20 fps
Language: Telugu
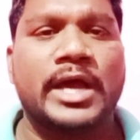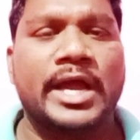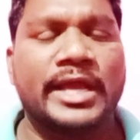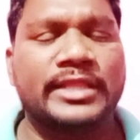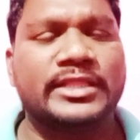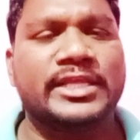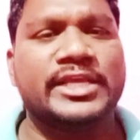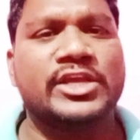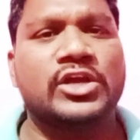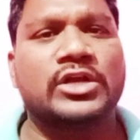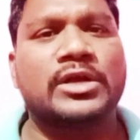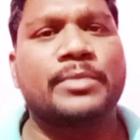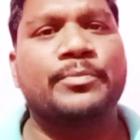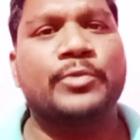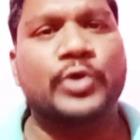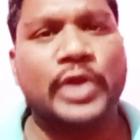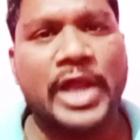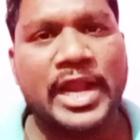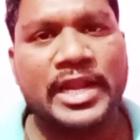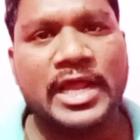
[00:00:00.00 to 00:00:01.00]
అయితే ఈ యొక్క
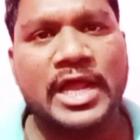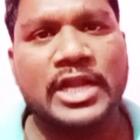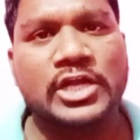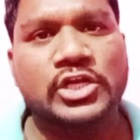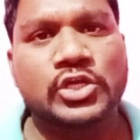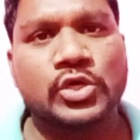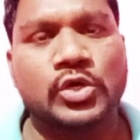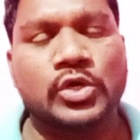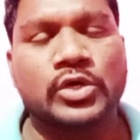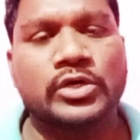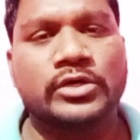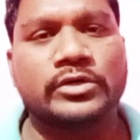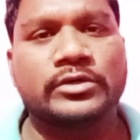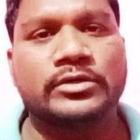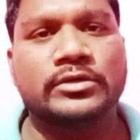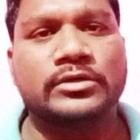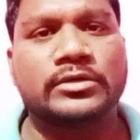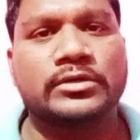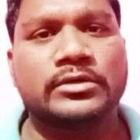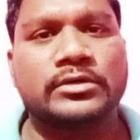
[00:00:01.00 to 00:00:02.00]
పురాణాలలో
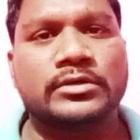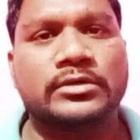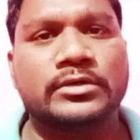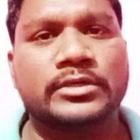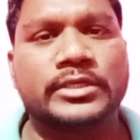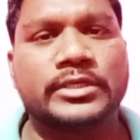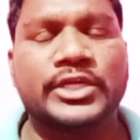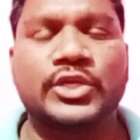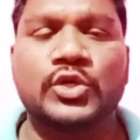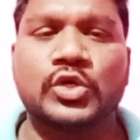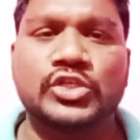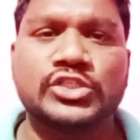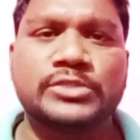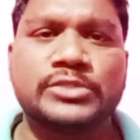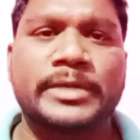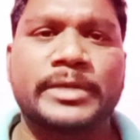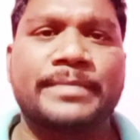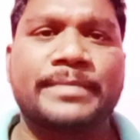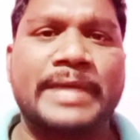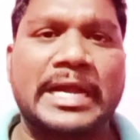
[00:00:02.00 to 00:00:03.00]
ఈరోజు
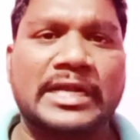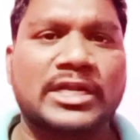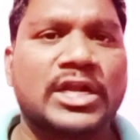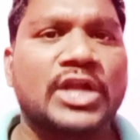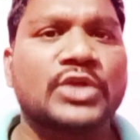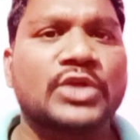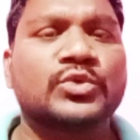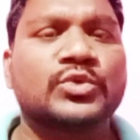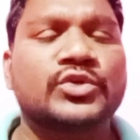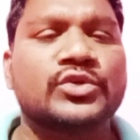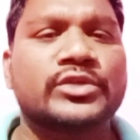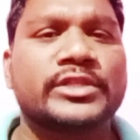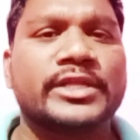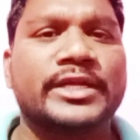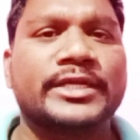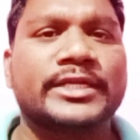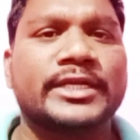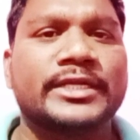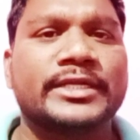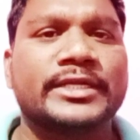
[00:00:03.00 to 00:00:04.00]
మనం మాట్లాడుకుంటున్నది
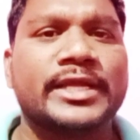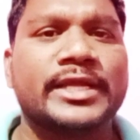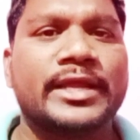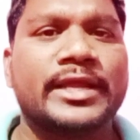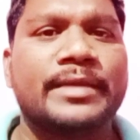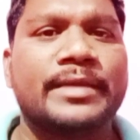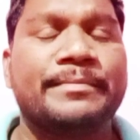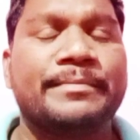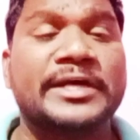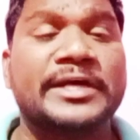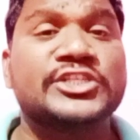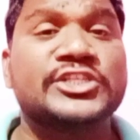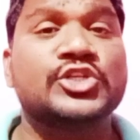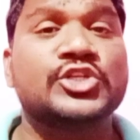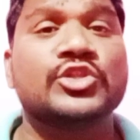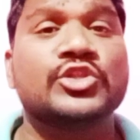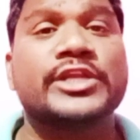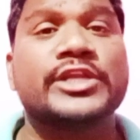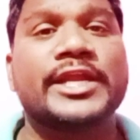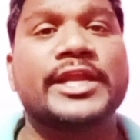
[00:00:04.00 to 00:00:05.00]
ఏంటంటే
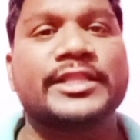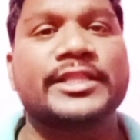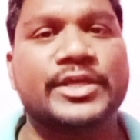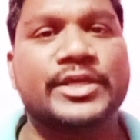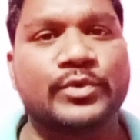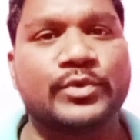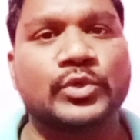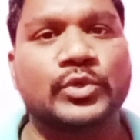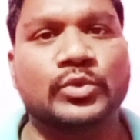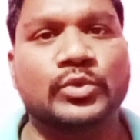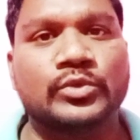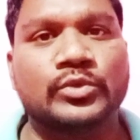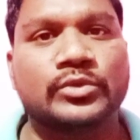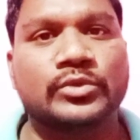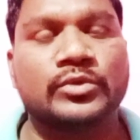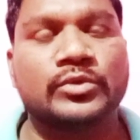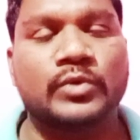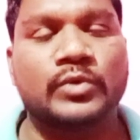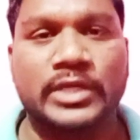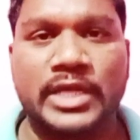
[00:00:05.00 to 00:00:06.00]
పరిశుద్ధుడైన దేవుడు
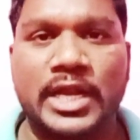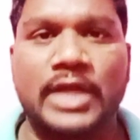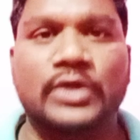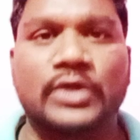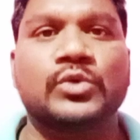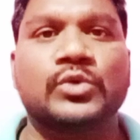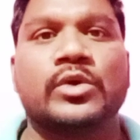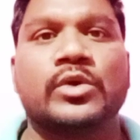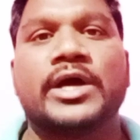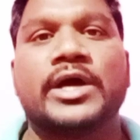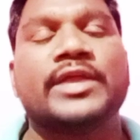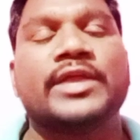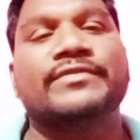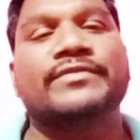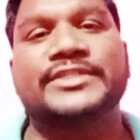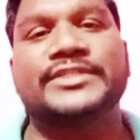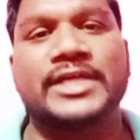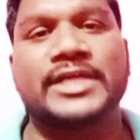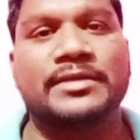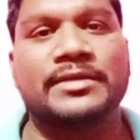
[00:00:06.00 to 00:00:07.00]
ఉన్నాడు అనే
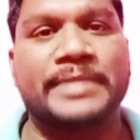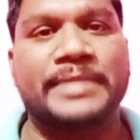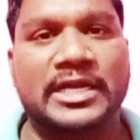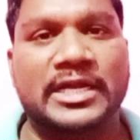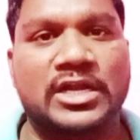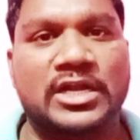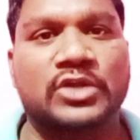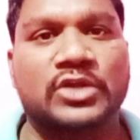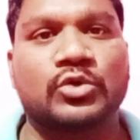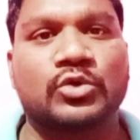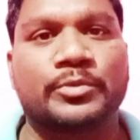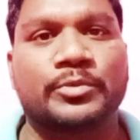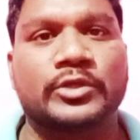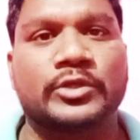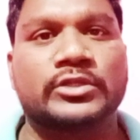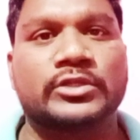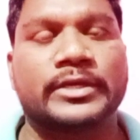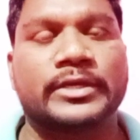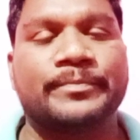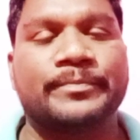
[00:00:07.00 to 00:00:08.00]
విషయాన్ని
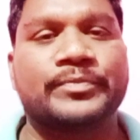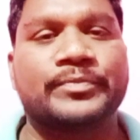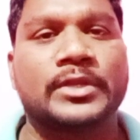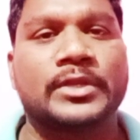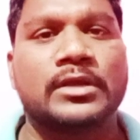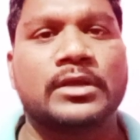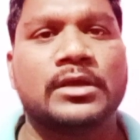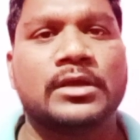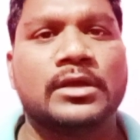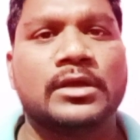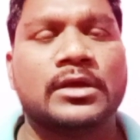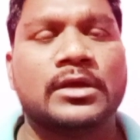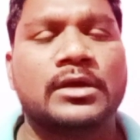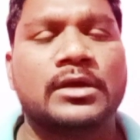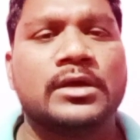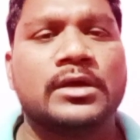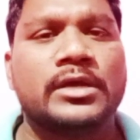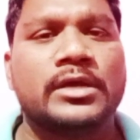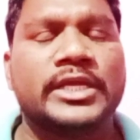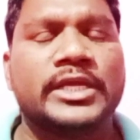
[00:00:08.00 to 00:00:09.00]
మాట్లాడుకోబోతున్నాం
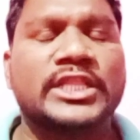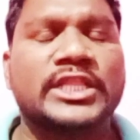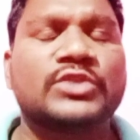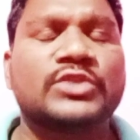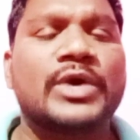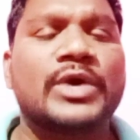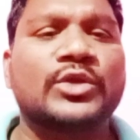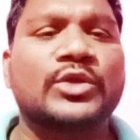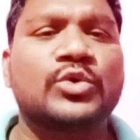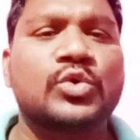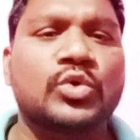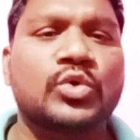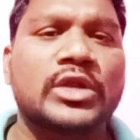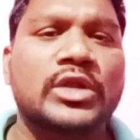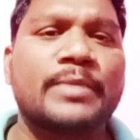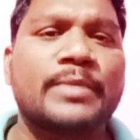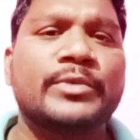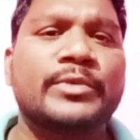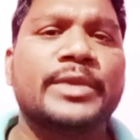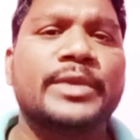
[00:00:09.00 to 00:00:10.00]
ఎంతవరకు
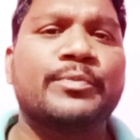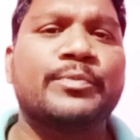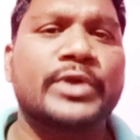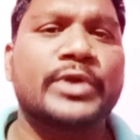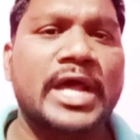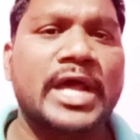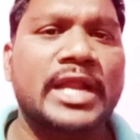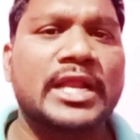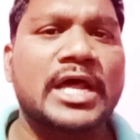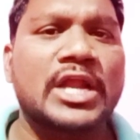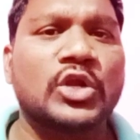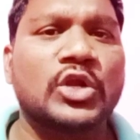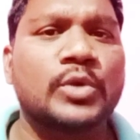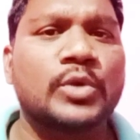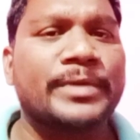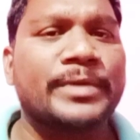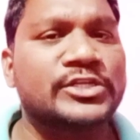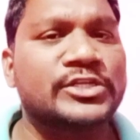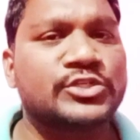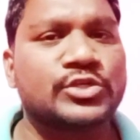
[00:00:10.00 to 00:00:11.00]
కూడా మీరు పురాణాలలో
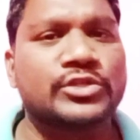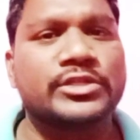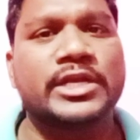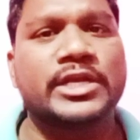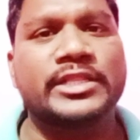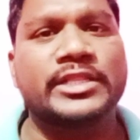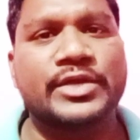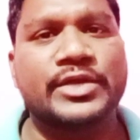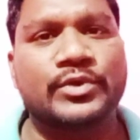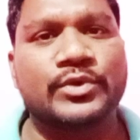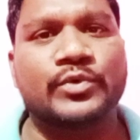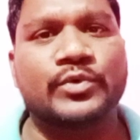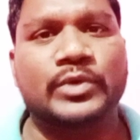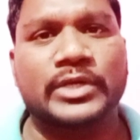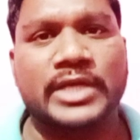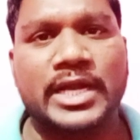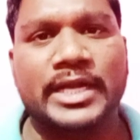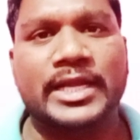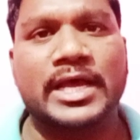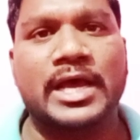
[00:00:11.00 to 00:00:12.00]
పరిశుద్ధుడైన దేవుడు
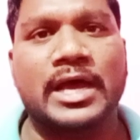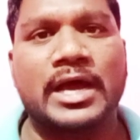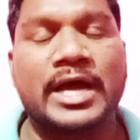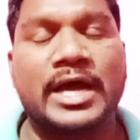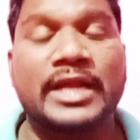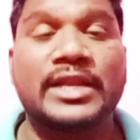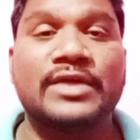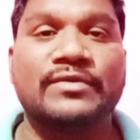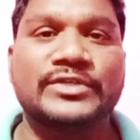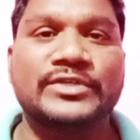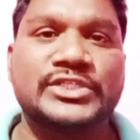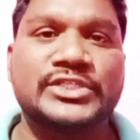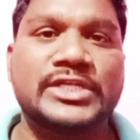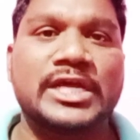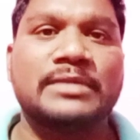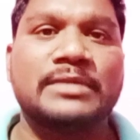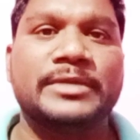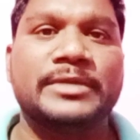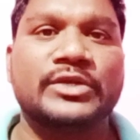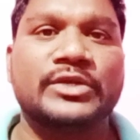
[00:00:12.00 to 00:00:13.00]
ఉన్నాడా అనే
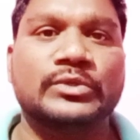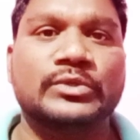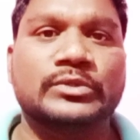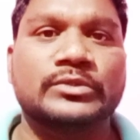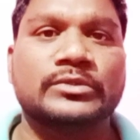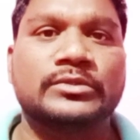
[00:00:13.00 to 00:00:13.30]
విషయాన్ని మీరు